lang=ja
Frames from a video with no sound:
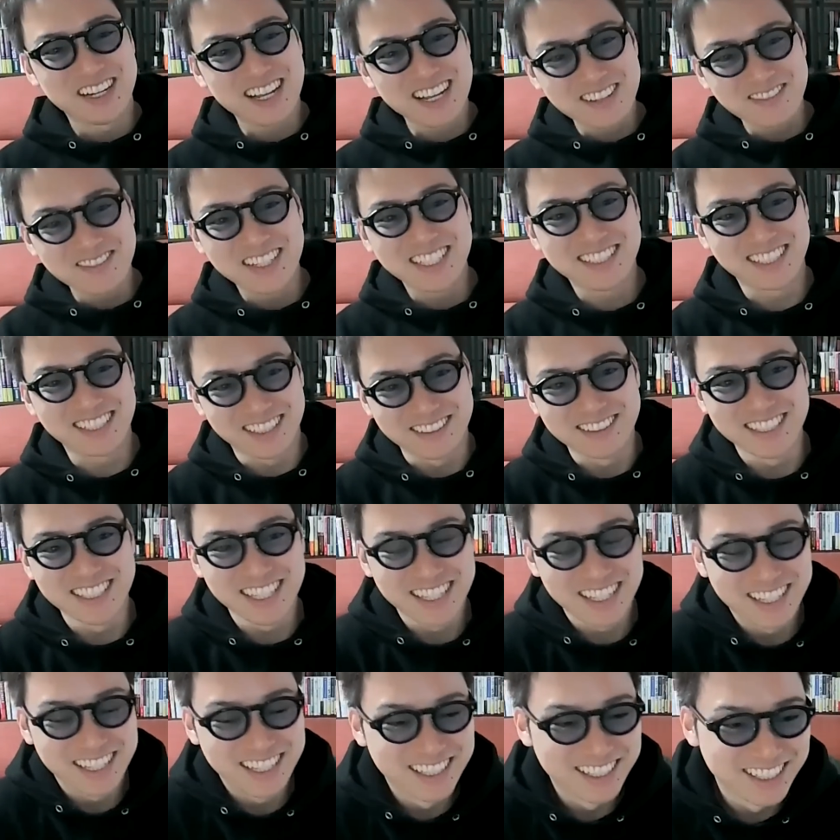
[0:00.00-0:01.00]
笑いますけど
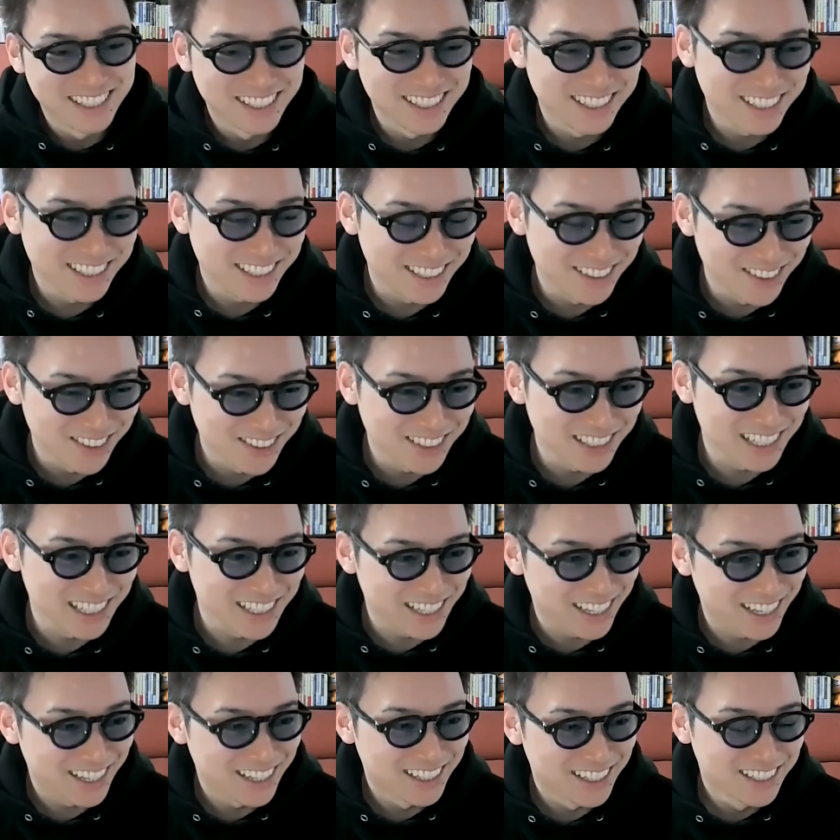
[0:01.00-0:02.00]
ね。ひどす
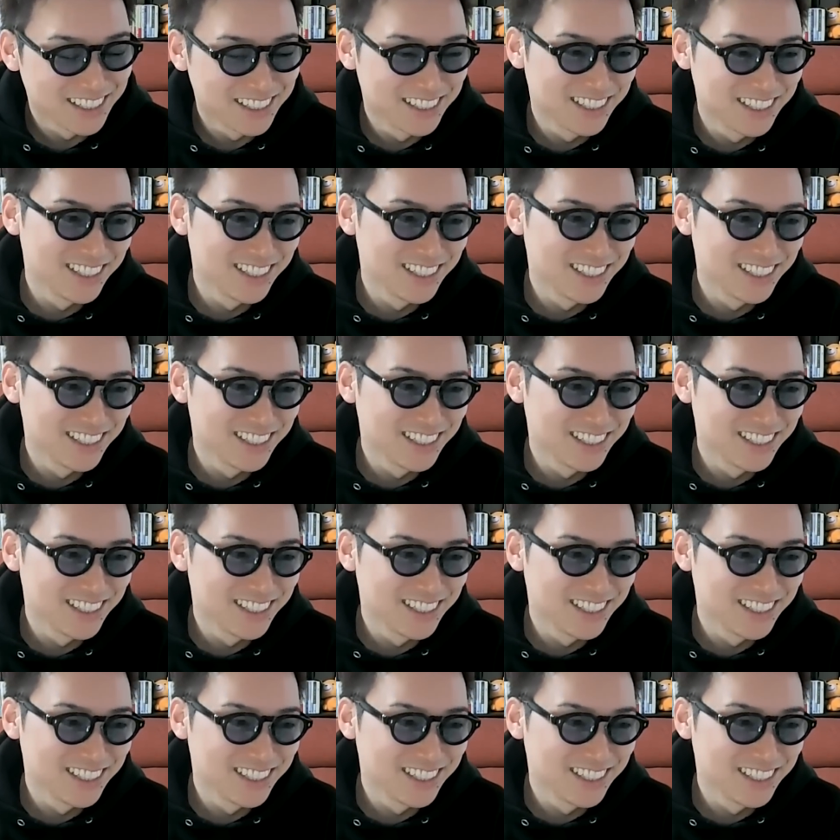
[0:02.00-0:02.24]
ぎて。